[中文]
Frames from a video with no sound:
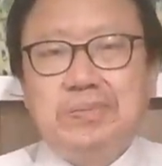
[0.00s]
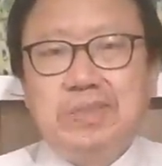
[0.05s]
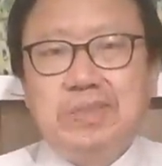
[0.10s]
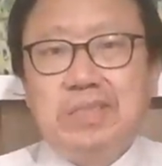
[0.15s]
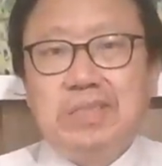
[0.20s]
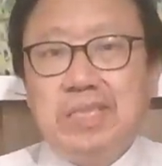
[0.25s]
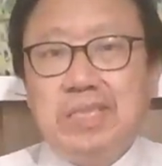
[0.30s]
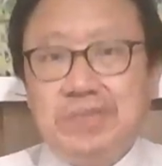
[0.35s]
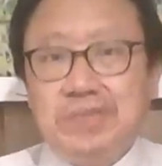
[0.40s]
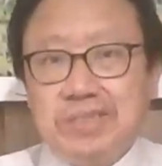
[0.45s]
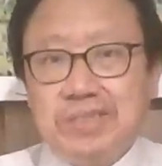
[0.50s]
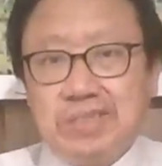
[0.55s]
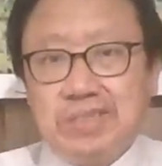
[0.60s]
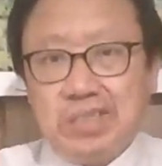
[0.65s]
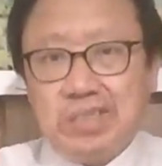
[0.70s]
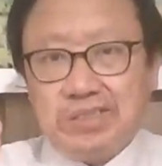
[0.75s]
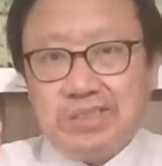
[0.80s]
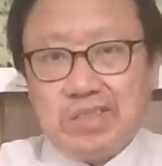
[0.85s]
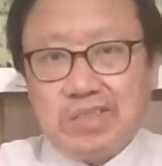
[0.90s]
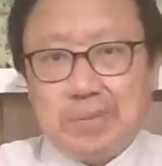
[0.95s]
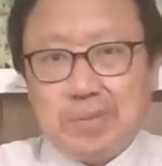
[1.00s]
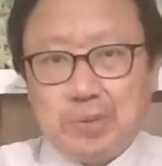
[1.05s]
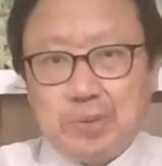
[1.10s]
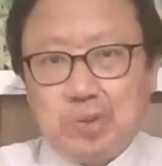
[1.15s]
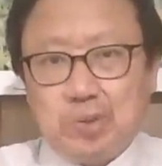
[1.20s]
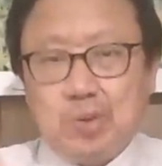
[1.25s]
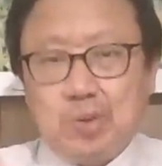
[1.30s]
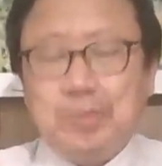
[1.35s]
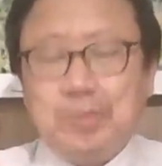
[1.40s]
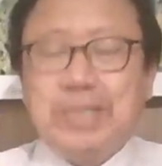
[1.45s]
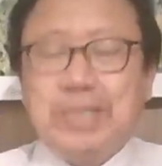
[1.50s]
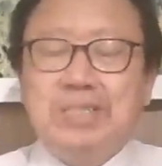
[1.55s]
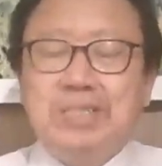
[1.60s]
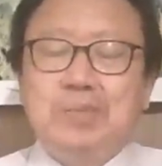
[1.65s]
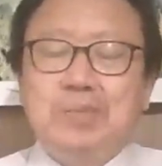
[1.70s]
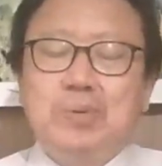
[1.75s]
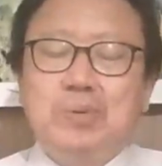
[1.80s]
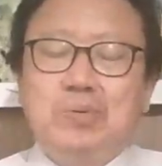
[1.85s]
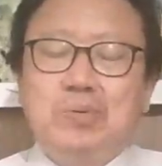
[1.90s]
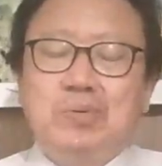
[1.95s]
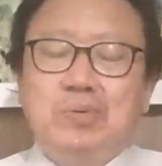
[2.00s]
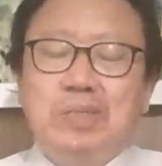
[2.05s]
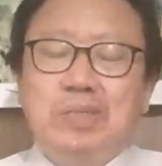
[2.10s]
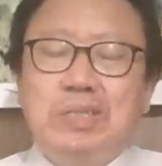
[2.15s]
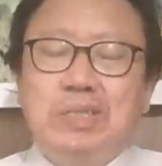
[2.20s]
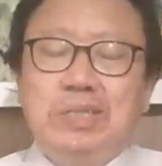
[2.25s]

这些粉丝要知道他们最崇拜的直播主，